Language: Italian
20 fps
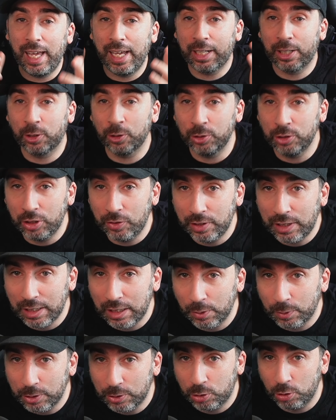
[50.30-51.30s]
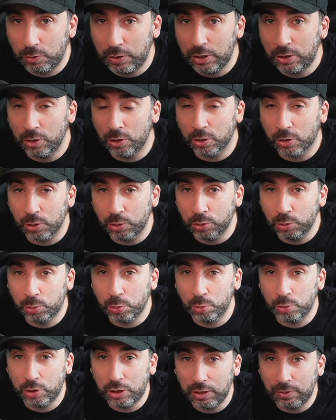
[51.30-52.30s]
e condividete questo video con
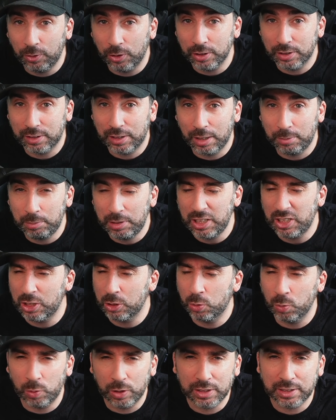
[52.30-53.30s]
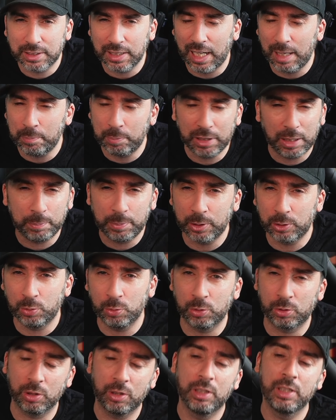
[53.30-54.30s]
tutti i vostri amici su whatsapp
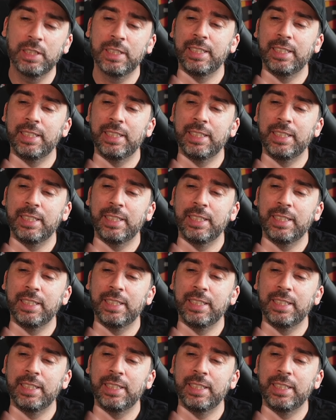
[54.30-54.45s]
dappertutto